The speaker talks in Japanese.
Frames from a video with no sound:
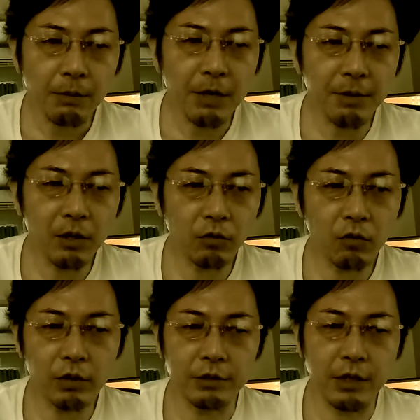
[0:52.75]
まあ、今のと
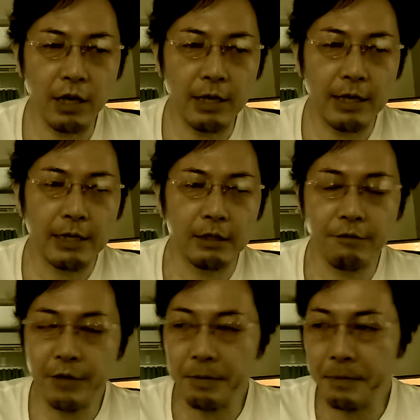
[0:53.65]
ころですね
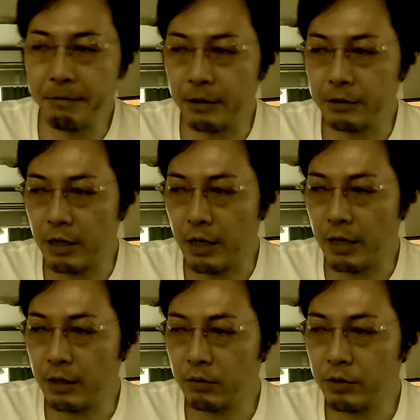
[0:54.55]
でフィリピンはです
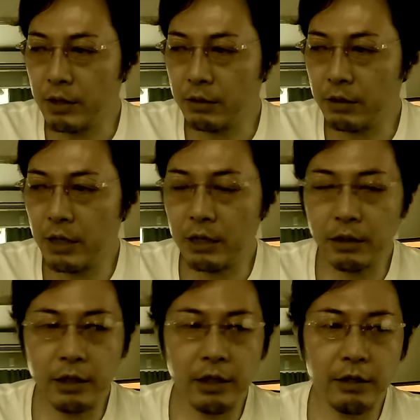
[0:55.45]
ね、えー、と比較的
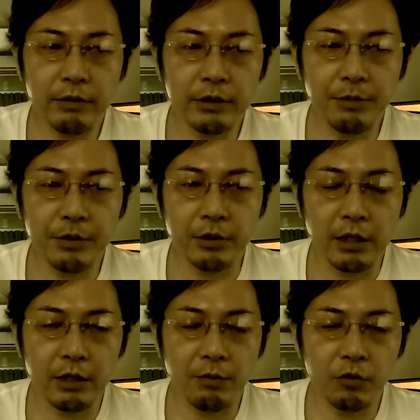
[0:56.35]
安定はしてます
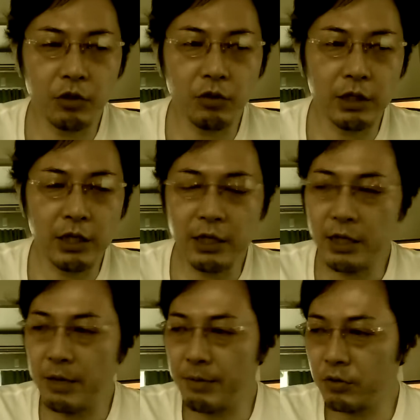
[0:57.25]
ねでもちろん行っていけ
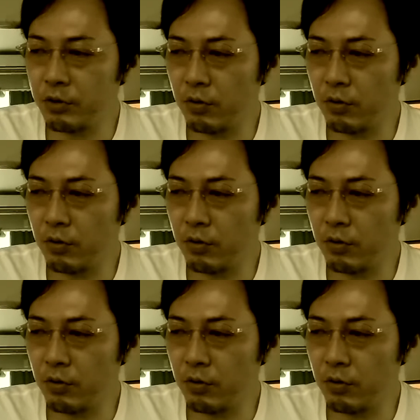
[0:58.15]
ない場所